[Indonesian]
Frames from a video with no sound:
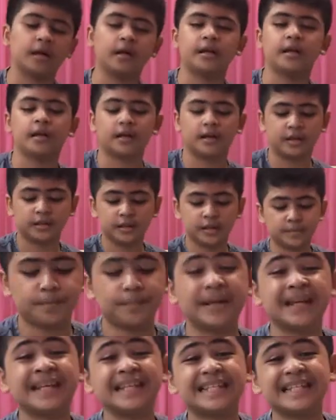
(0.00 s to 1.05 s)
kalian nanti
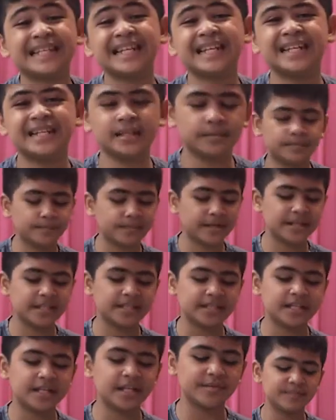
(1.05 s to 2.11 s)
penisidin
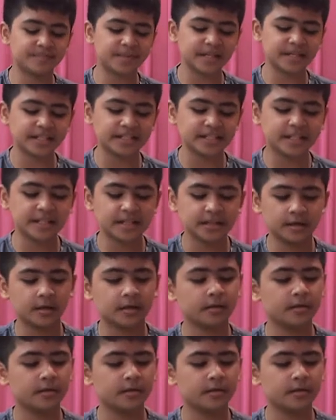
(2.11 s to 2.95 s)
penisidin penisidin